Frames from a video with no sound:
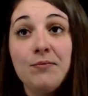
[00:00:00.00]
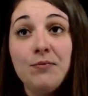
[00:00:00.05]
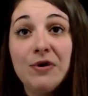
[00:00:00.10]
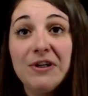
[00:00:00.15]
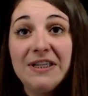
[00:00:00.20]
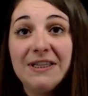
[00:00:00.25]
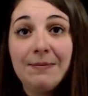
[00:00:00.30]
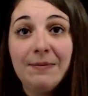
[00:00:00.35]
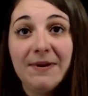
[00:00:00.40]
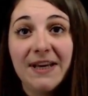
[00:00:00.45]

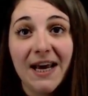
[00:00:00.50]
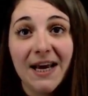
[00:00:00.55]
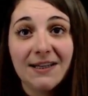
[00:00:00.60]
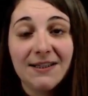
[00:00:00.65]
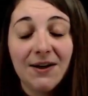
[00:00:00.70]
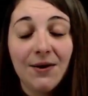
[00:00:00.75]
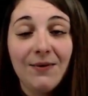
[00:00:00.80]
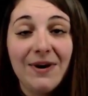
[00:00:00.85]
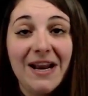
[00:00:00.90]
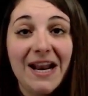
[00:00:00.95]

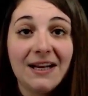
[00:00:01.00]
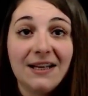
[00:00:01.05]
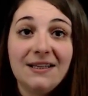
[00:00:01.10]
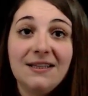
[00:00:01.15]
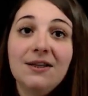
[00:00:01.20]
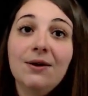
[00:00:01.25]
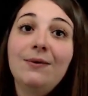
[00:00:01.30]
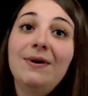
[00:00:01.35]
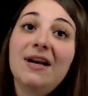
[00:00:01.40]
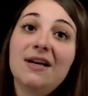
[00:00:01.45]
multiplication et
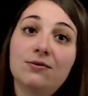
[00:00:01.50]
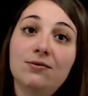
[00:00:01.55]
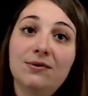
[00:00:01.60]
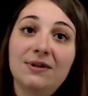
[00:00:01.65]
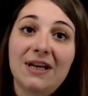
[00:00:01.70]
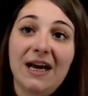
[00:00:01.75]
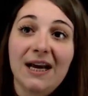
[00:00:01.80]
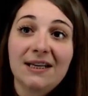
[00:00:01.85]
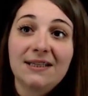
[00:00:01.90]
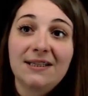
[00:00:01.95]
l'addition et la
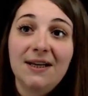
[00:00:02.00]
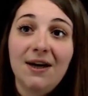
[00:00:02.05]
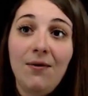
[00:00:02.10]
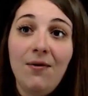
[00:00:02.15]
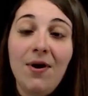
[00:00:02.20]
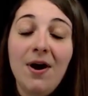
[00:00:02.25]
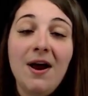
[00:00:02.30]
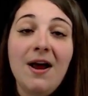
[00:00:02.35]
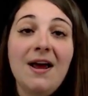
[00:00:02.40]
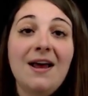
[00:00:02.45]

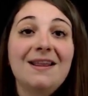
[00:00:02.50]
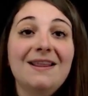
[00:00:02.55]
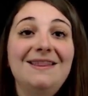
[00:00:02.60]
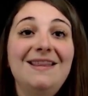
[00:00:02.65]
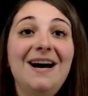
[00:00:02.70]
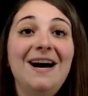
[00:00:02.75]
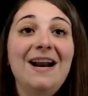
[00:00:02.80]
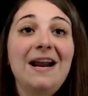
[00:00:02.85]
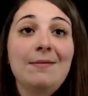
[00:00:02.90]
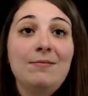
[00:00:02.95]
soustraction
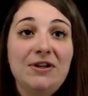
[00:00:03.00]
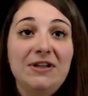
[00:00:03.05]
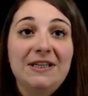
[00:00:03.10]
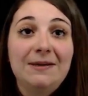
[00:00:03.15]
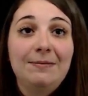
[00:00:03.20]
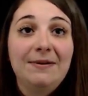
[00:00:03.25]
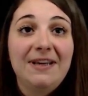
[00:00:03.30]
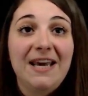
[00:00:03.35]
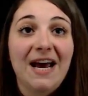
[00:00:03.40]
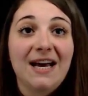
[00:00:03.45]
dans la
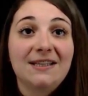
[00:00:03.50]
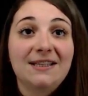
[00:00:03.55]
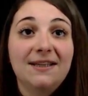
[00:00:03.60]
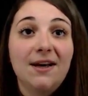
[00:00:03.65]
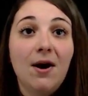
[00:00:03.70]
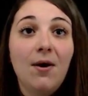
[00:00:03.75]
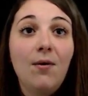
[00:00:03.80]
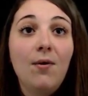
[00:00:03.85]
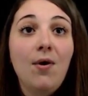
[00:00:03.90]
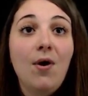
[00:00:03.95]

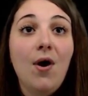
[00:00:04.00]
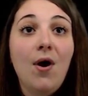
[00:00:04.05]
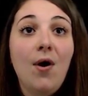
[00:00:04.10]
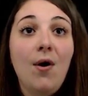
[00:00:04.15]
multiplication,